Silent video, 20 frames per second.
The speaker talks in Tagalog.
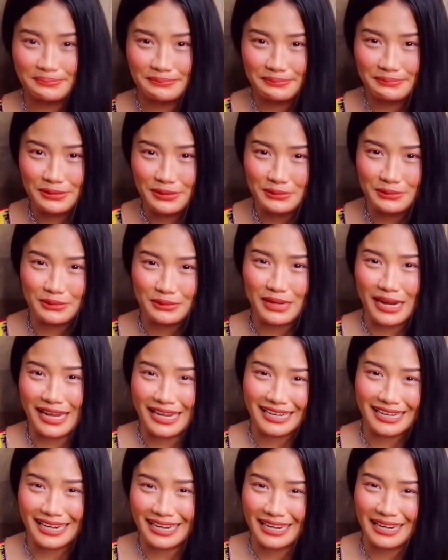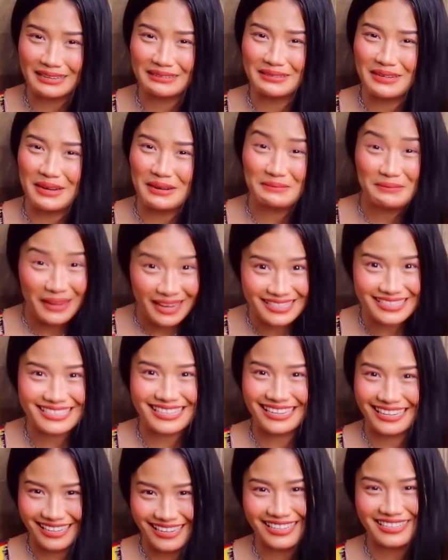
mumurahin lang na mga pants talaga